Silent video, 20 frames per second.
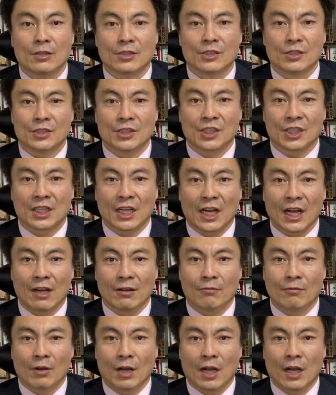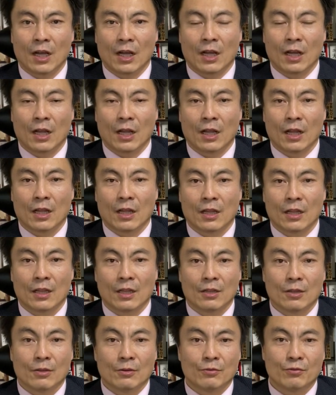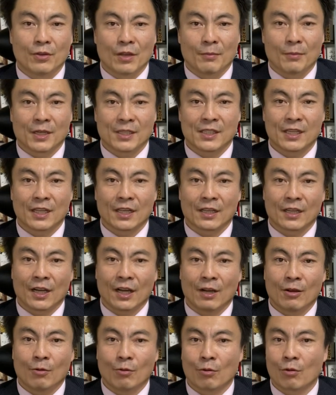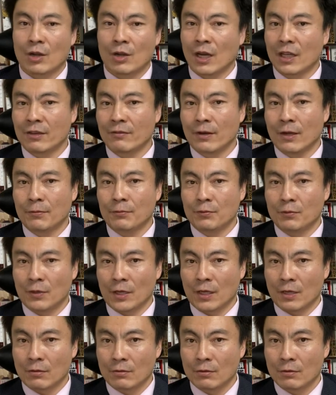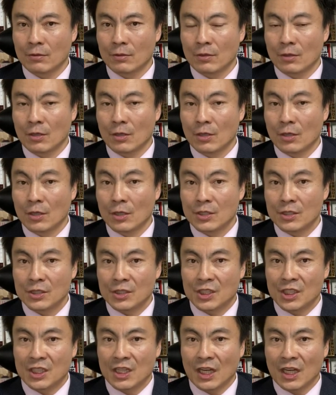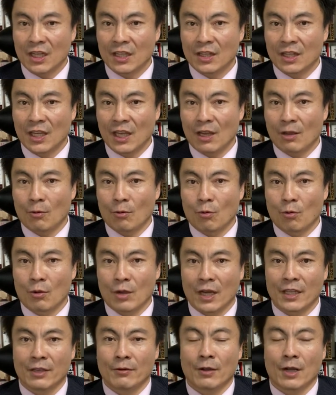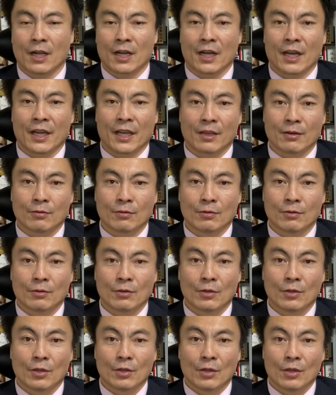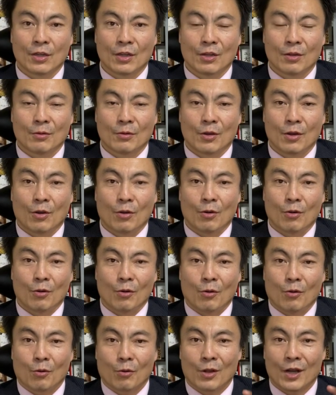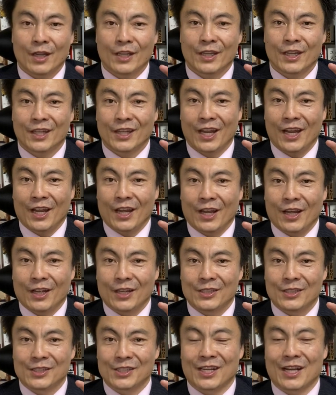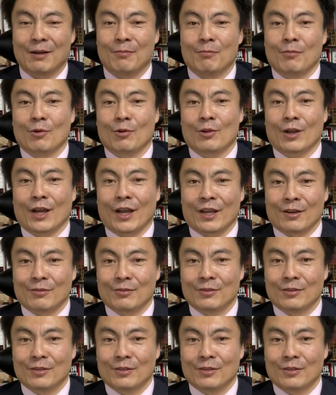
時間は増えませんが、お金は増える。時間でお金は買える。お金で時間も買える。